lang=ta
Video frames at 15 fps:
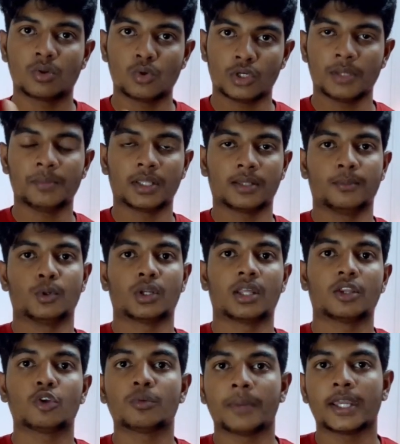குட்டி மதர் போர்டு
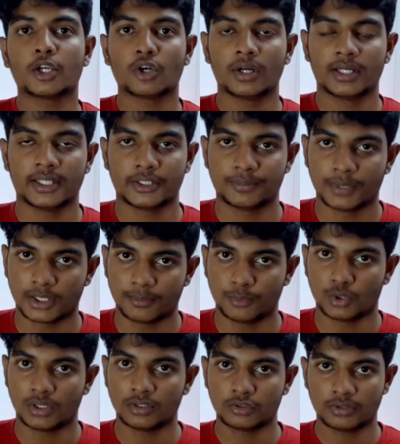அதாவது மைக்ரோ எயிட்டி எக்ஸ் மதர்
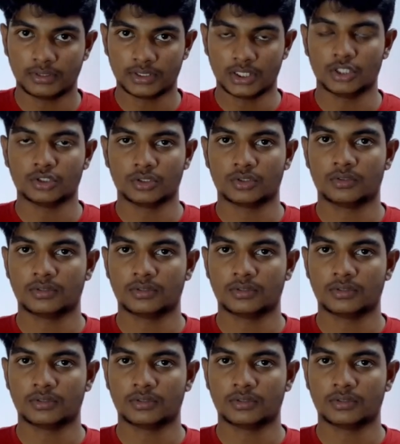போர்டு தான் uh,